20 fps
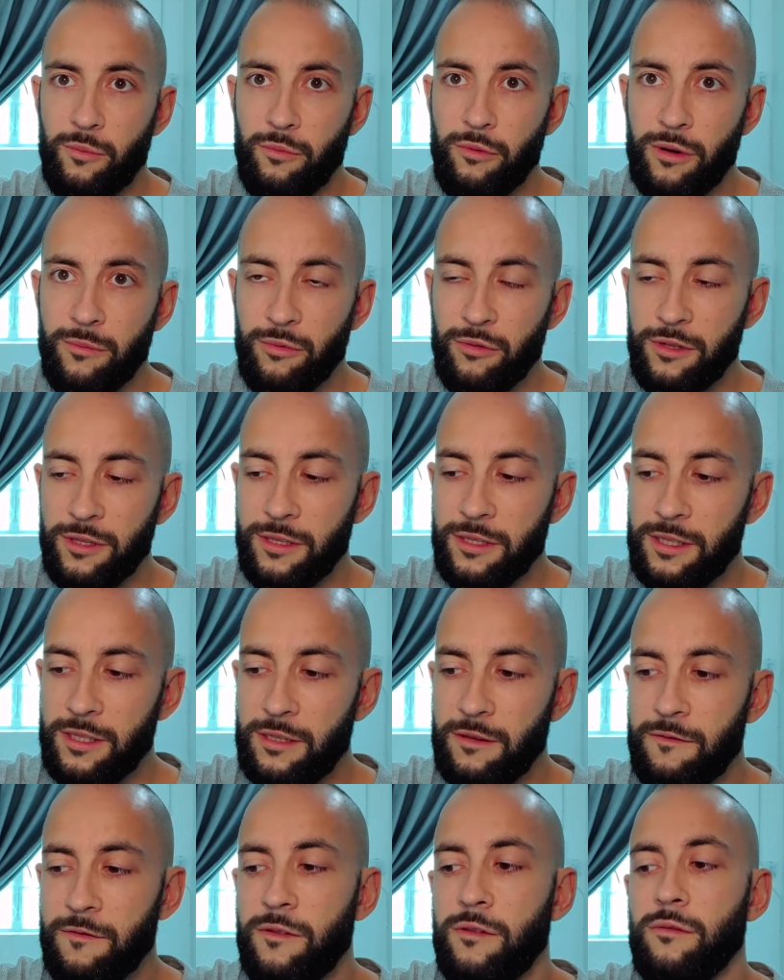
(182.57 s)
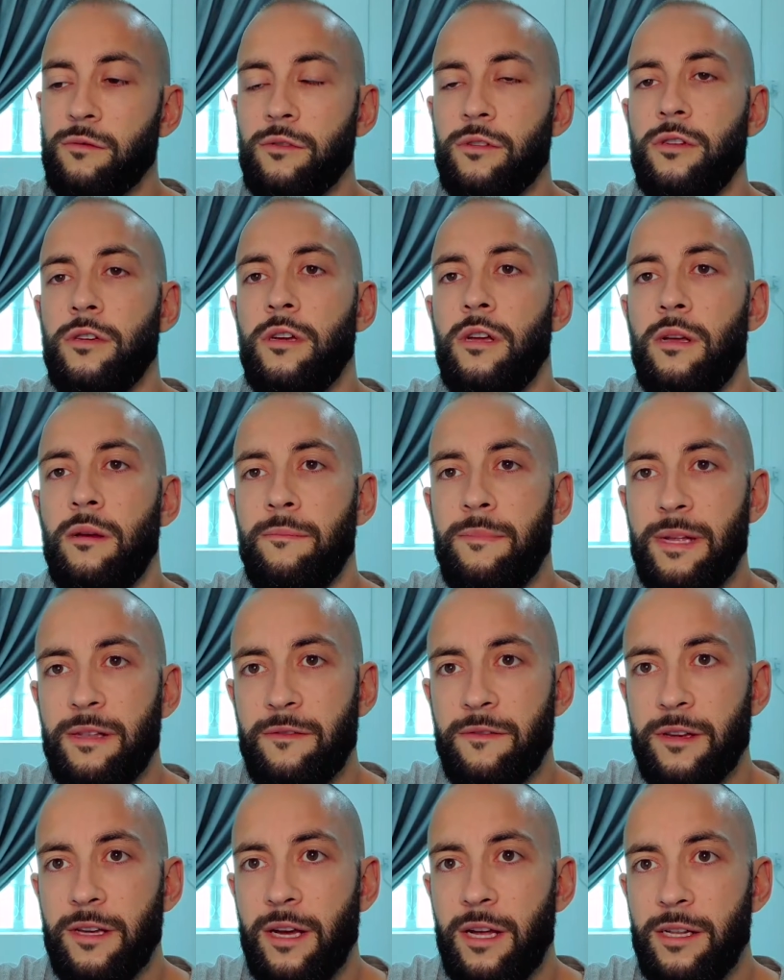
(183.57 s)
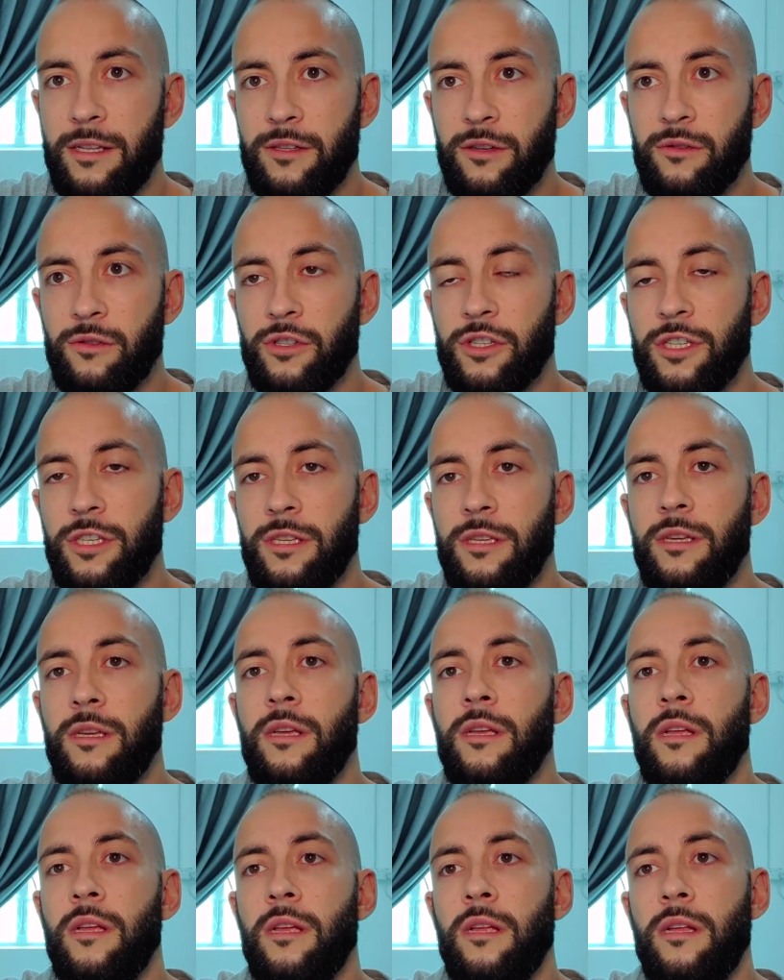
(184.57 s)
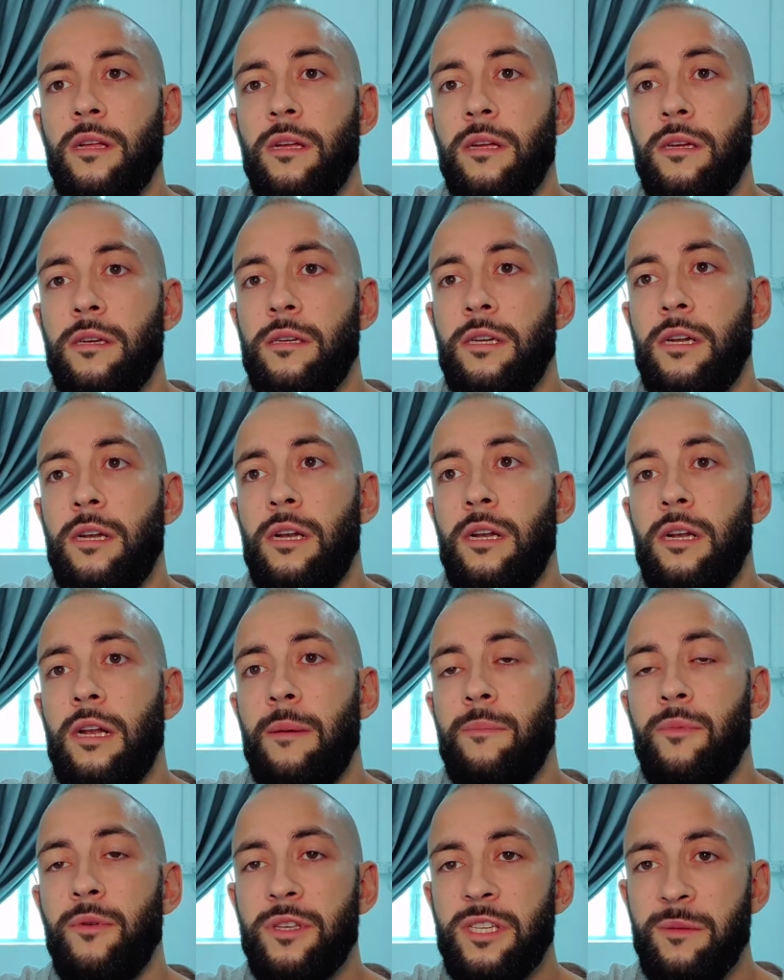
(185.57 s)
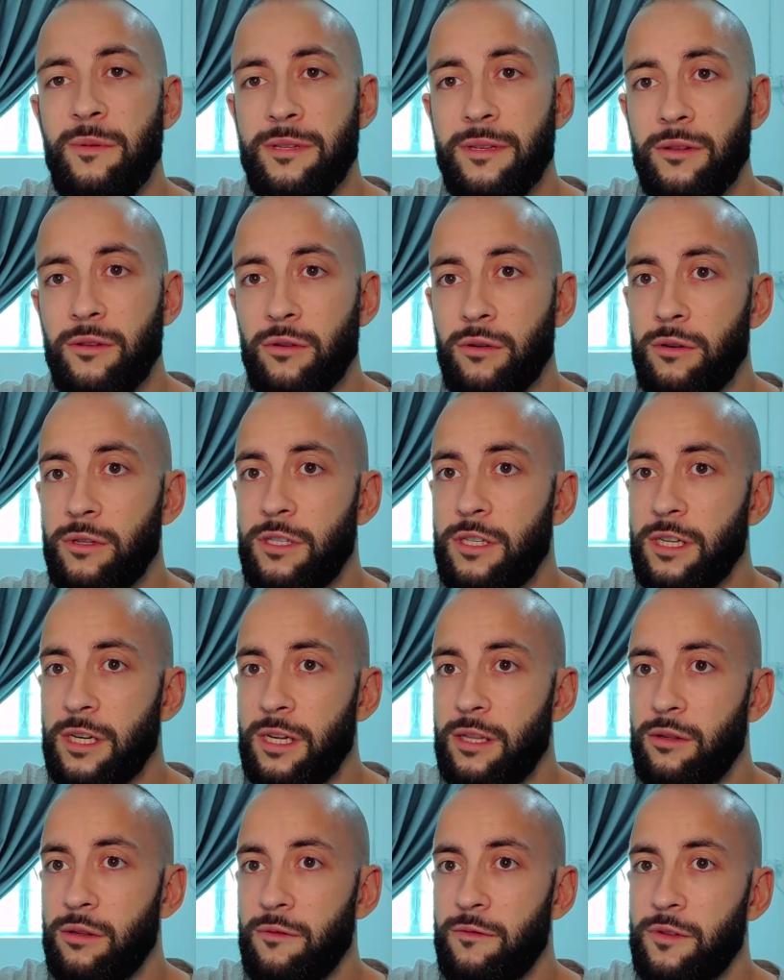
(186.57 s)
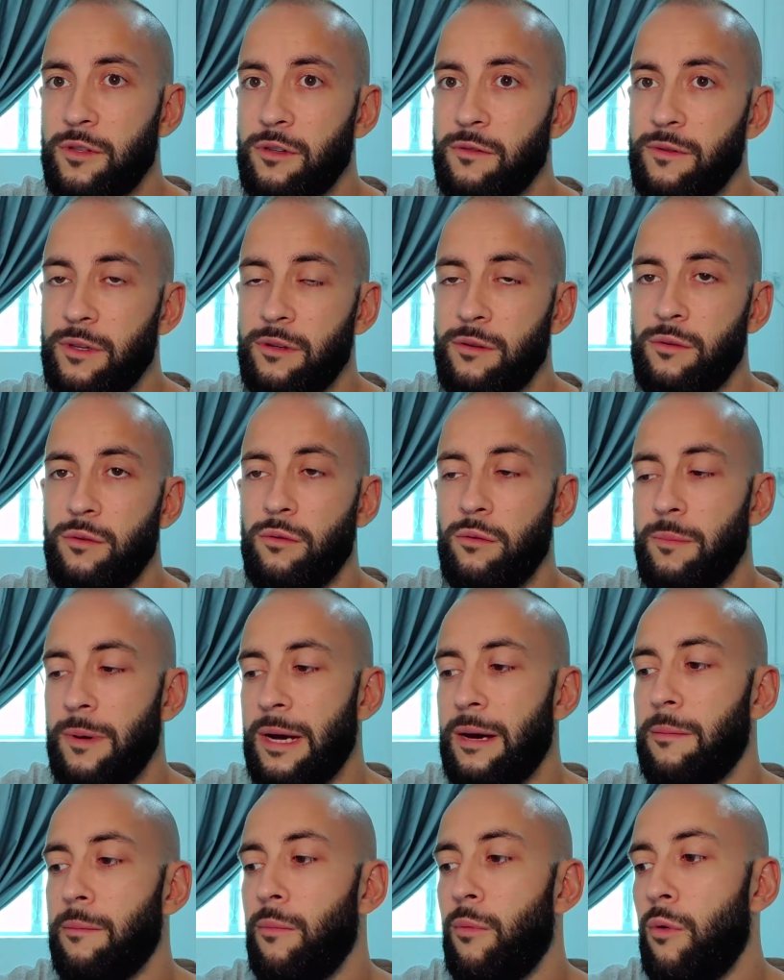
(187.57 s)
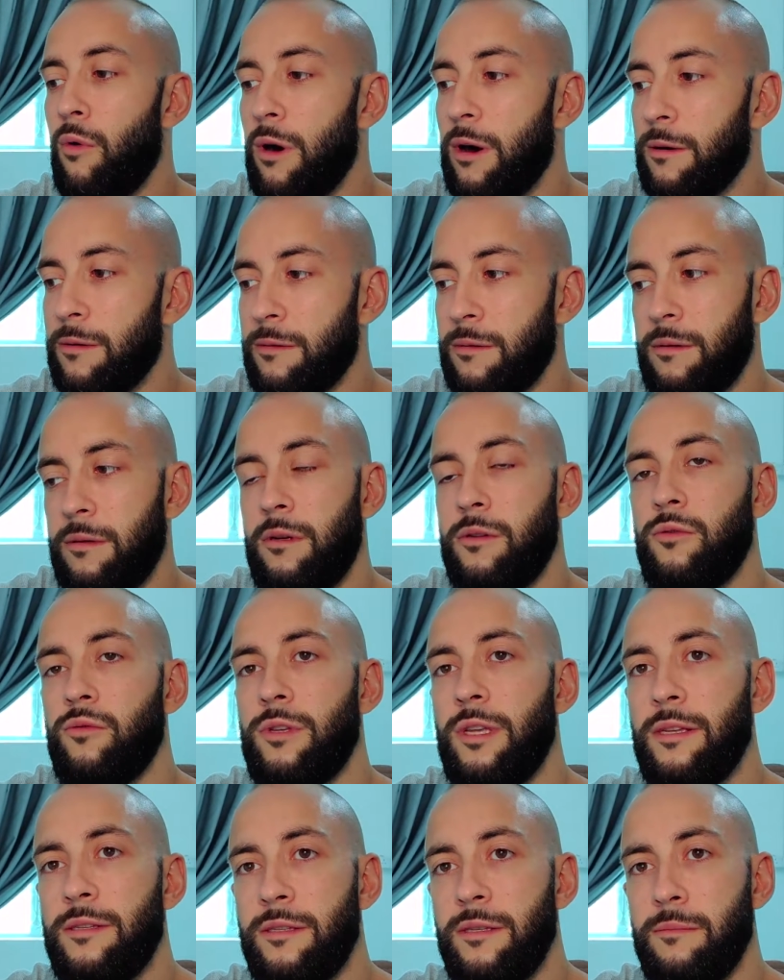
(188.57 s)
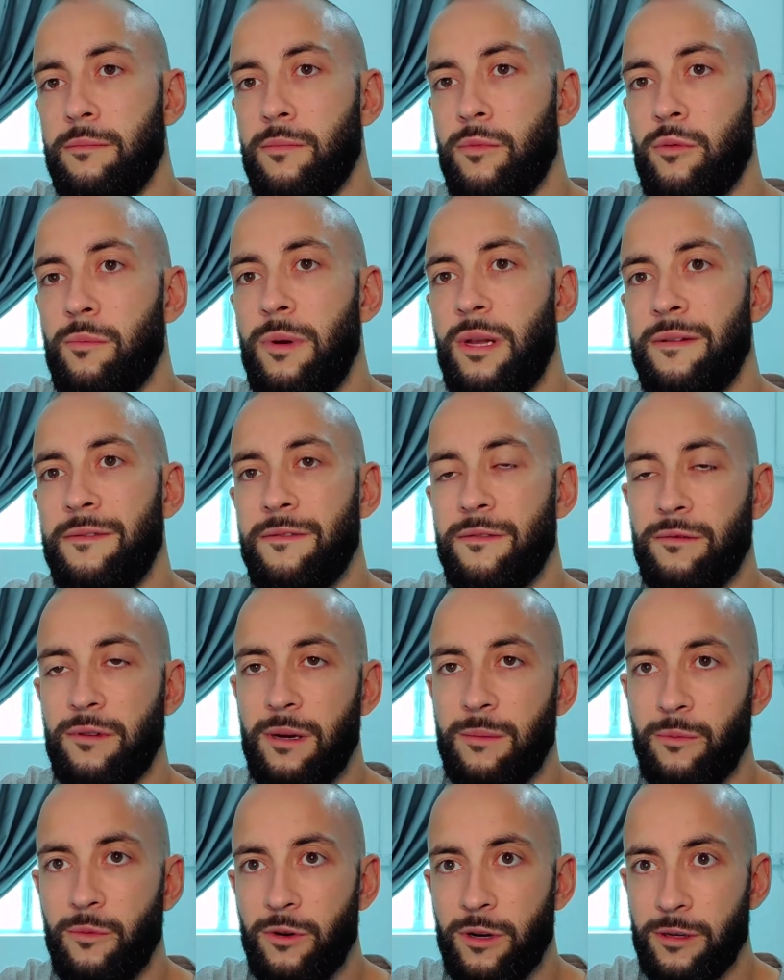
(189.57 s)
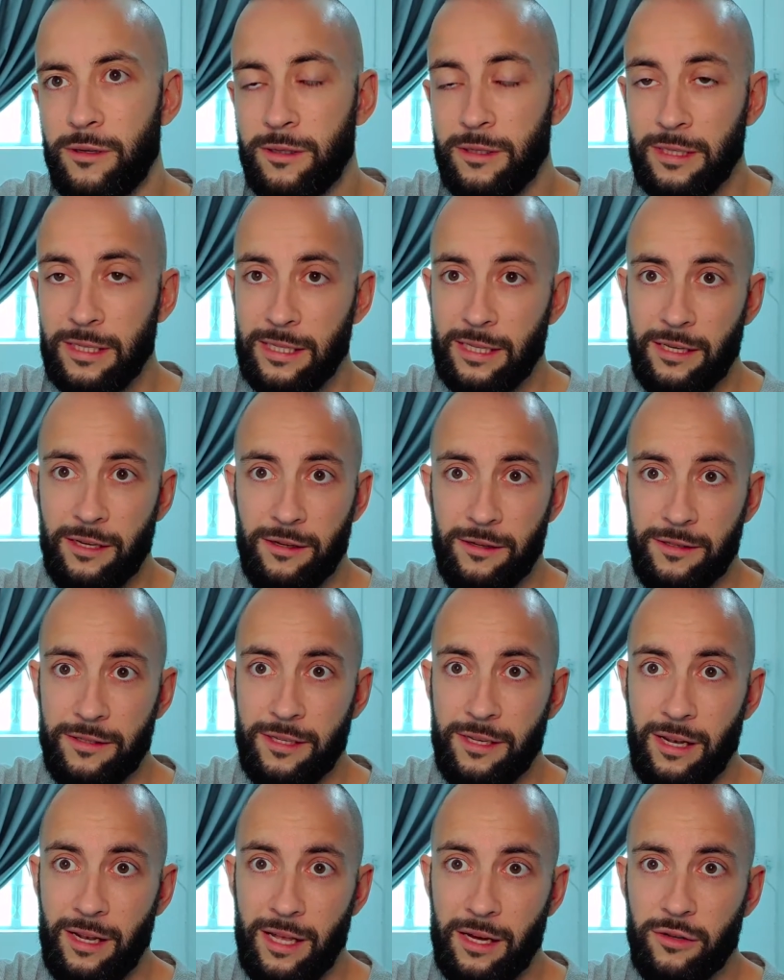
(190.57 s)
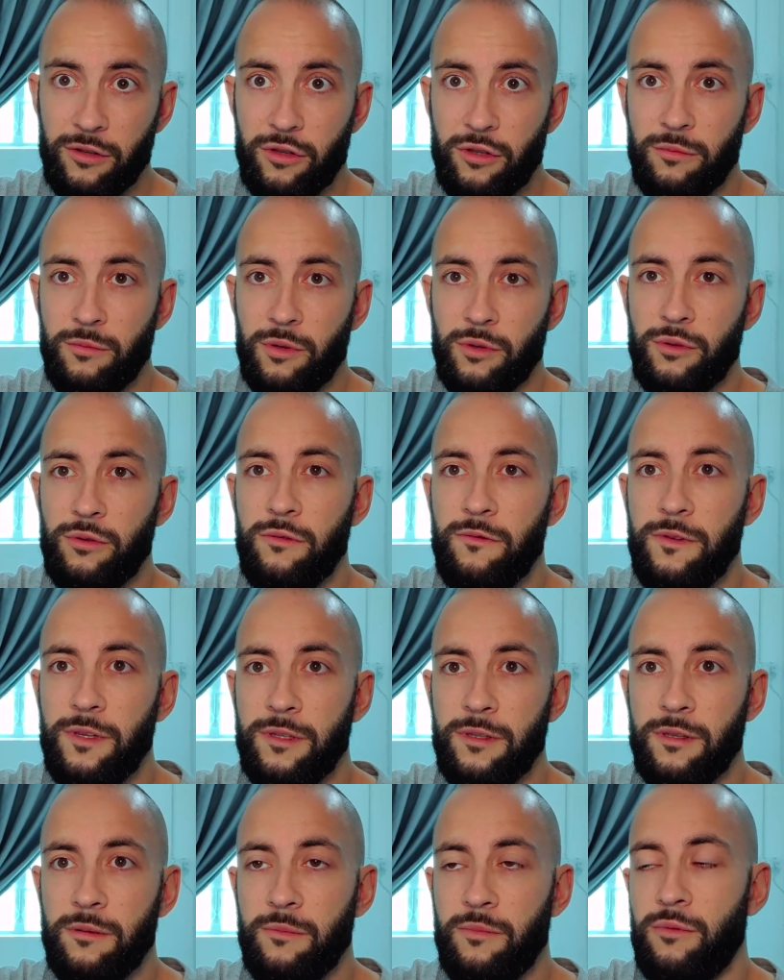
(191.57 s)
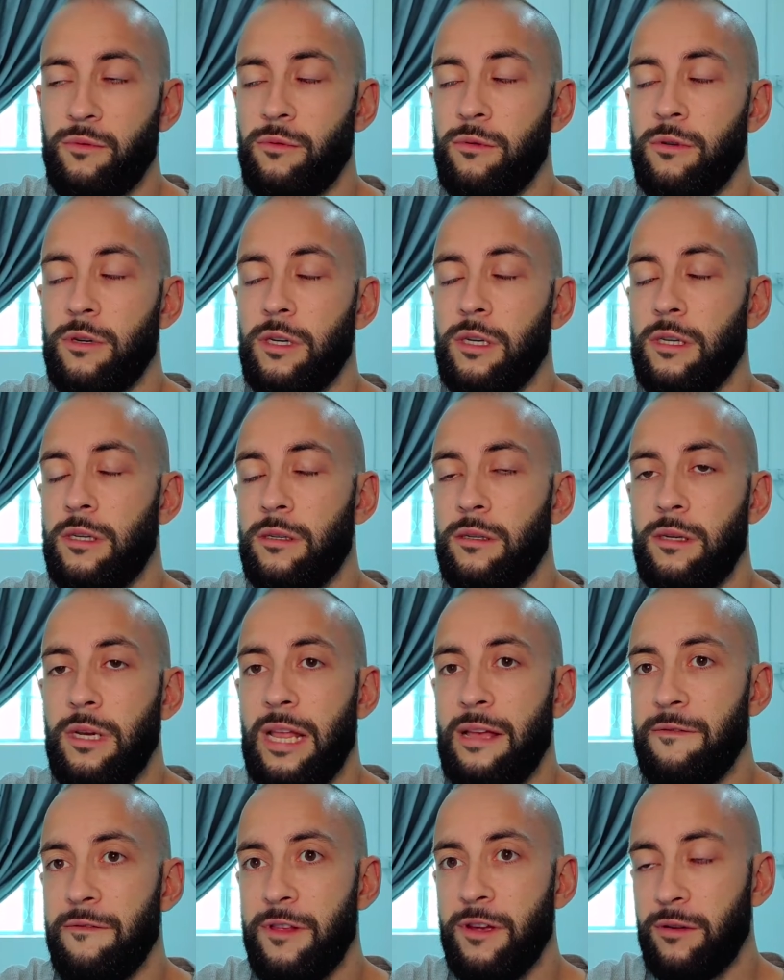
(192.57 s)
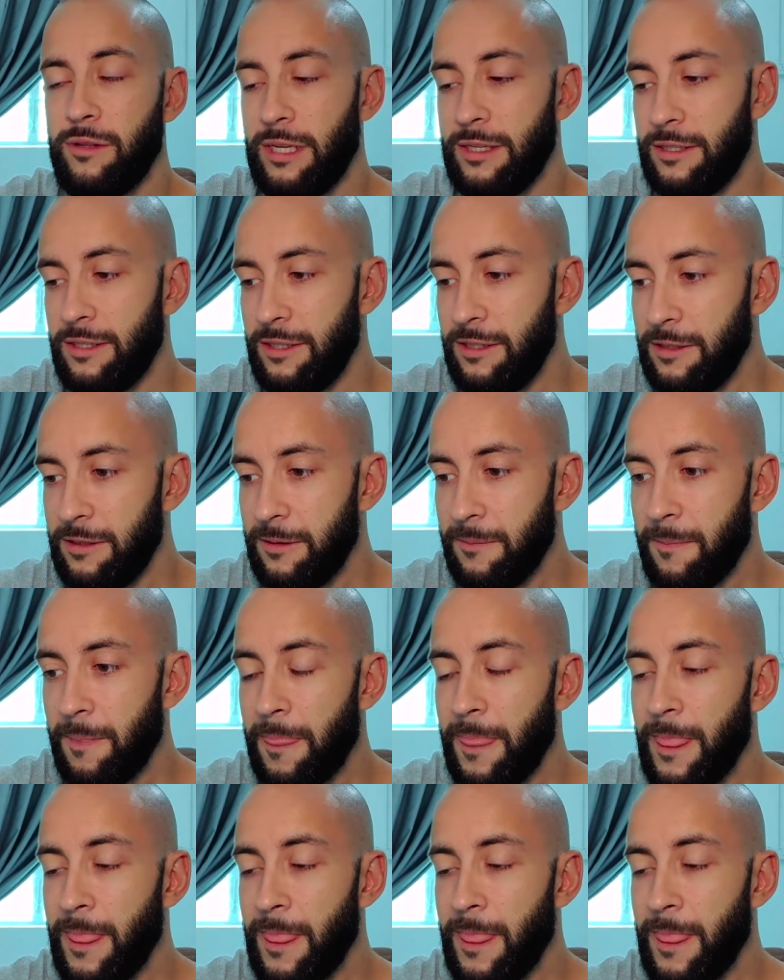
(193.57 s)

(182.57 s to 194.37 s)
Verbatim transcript: points positifs, donc pas de frais à l'étranger, la possibilité de retirer 920 euros par mois. En tout cas, c'est mon plafond à moi. Euh, c'est largement suffisant pour euh, la vie en Asie.